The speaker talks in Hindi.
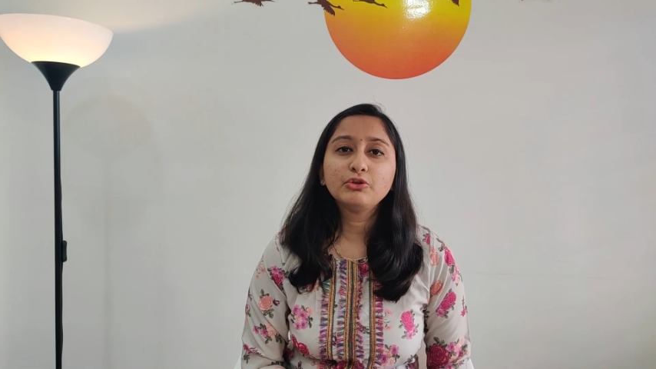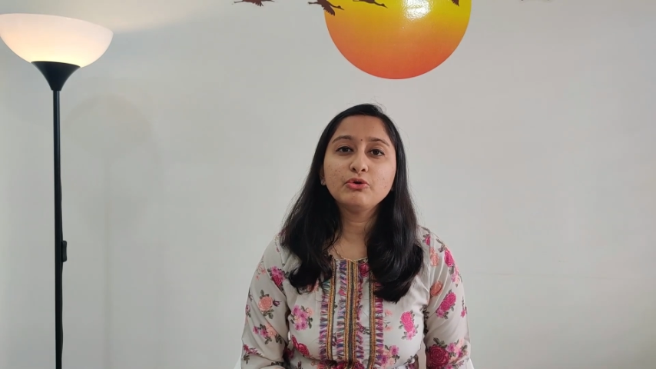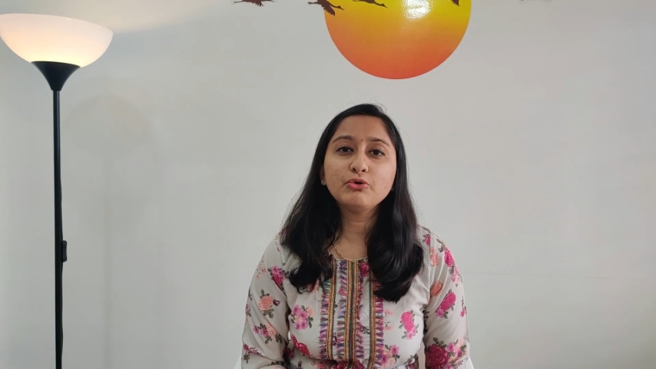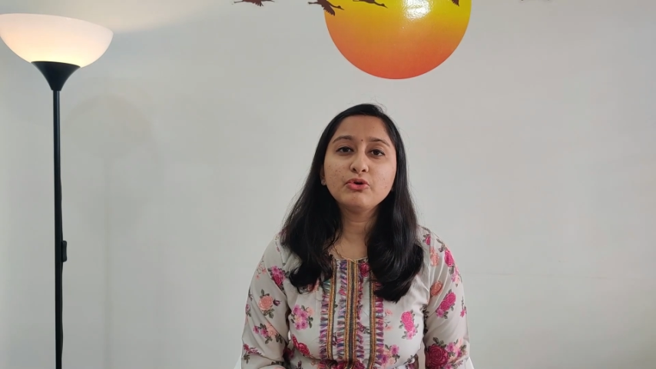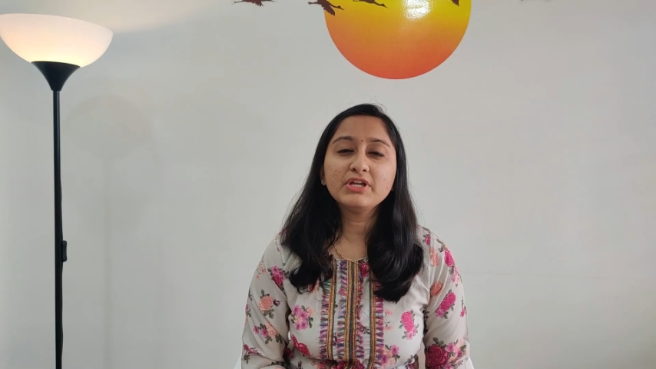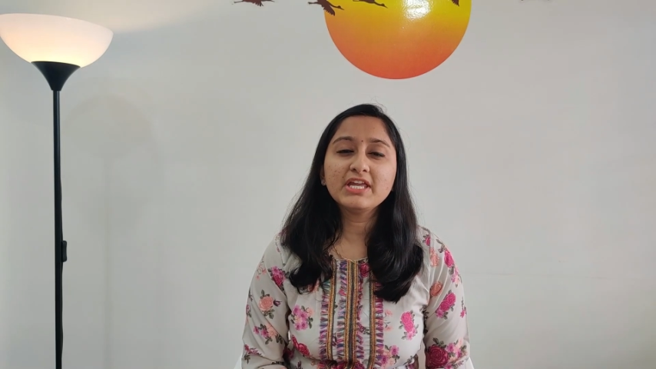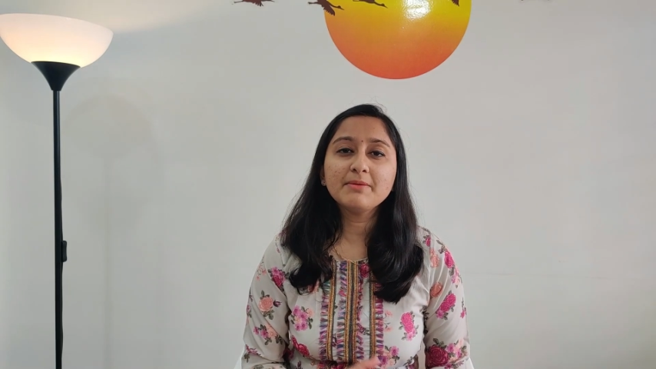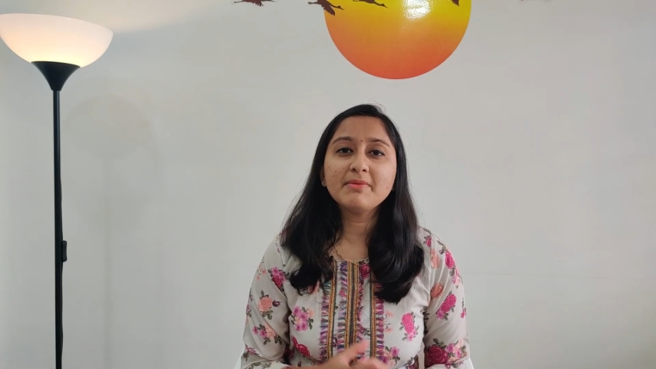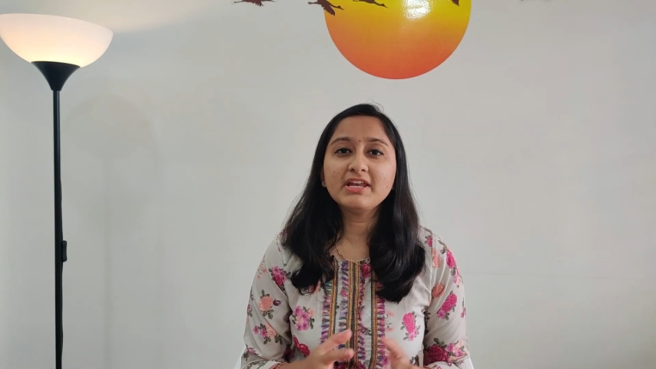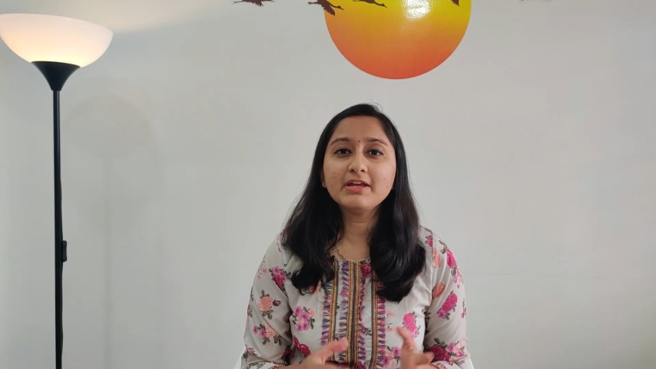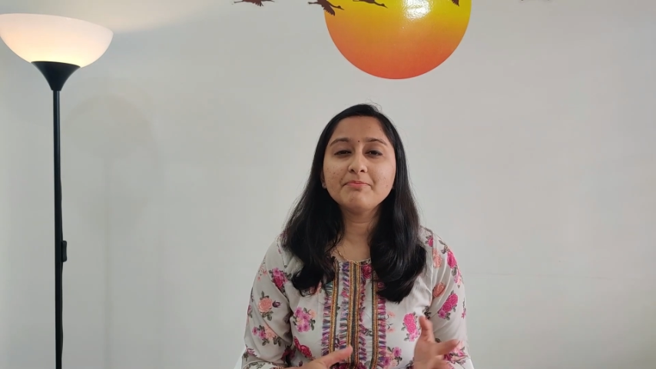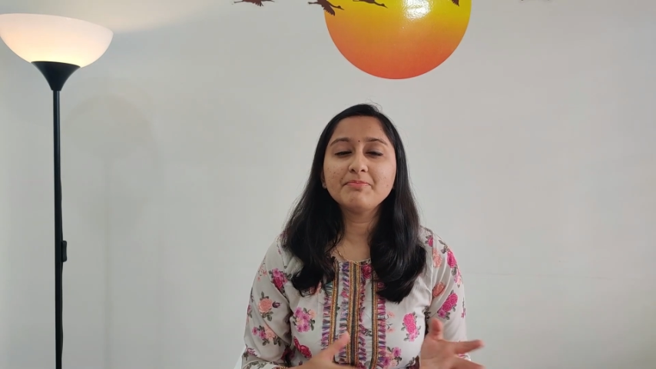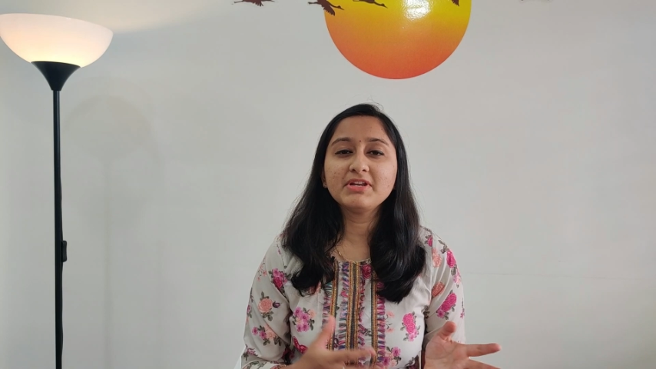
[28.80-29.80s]
तो ये
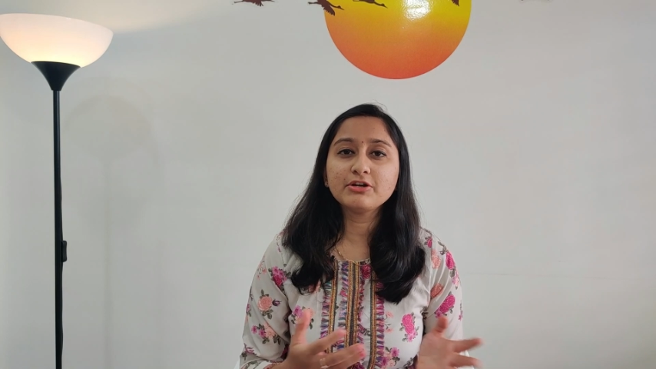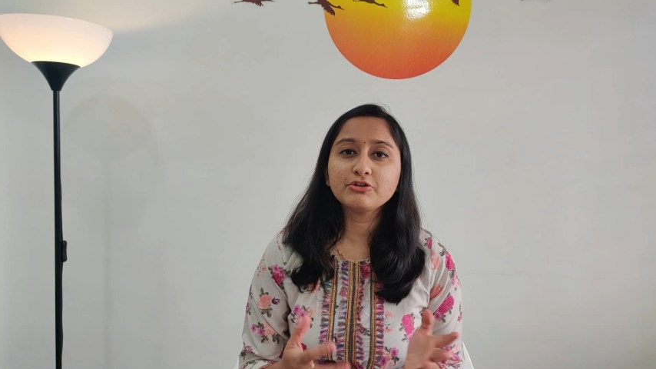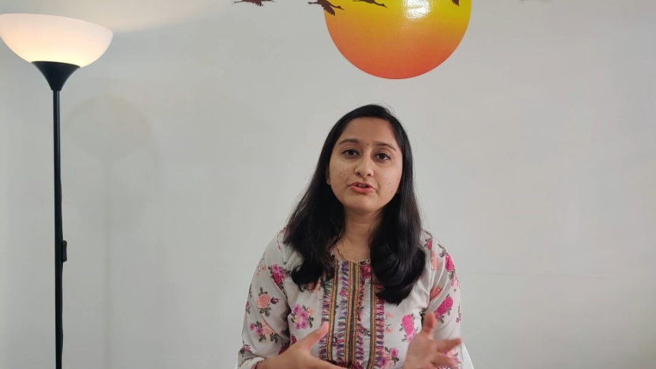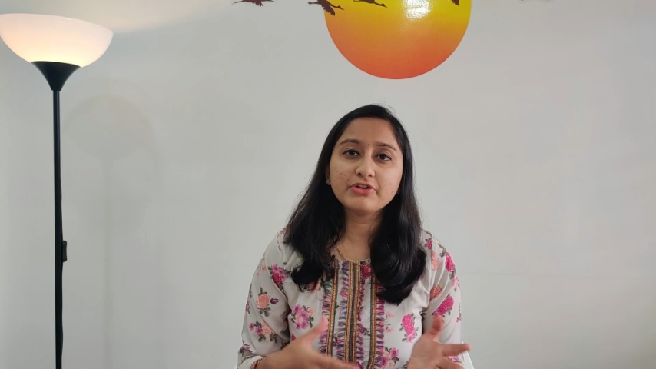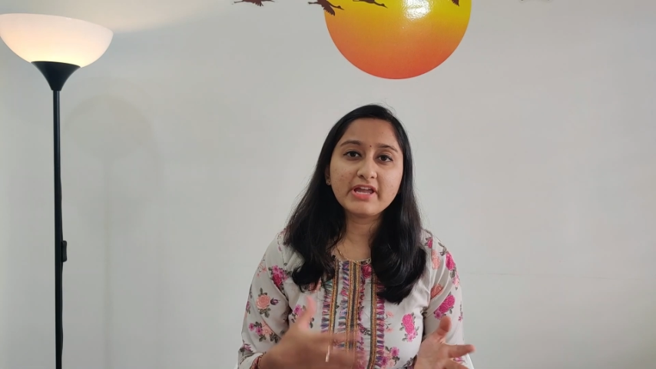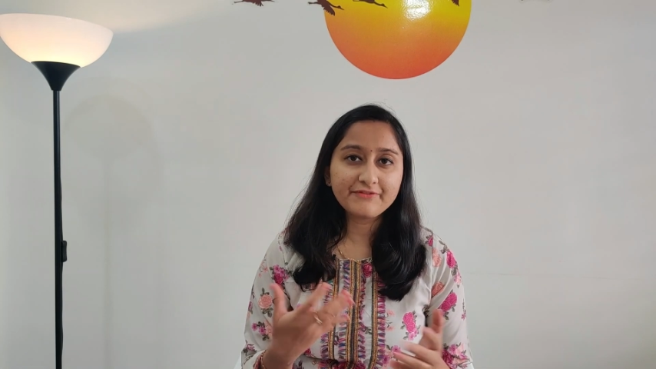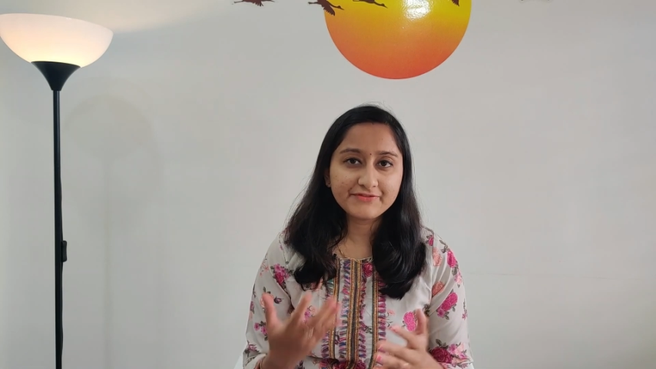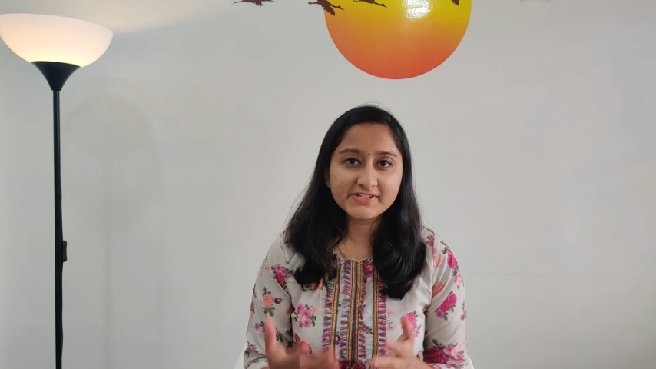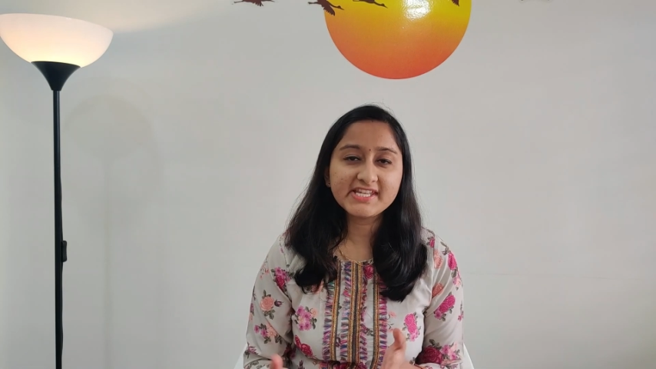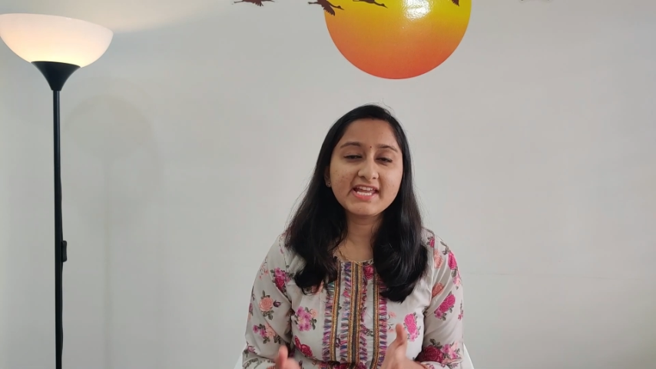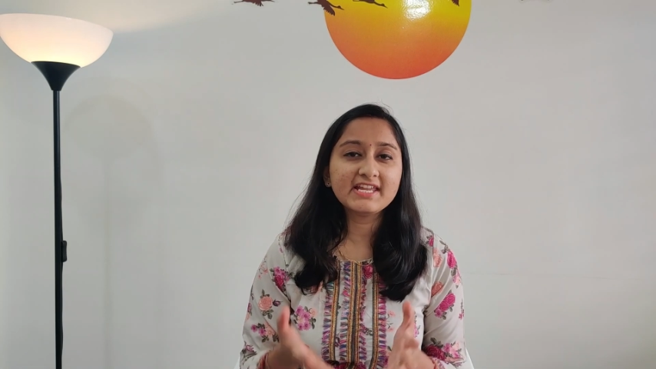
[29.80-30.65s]
मैंने अपने कुछ एफ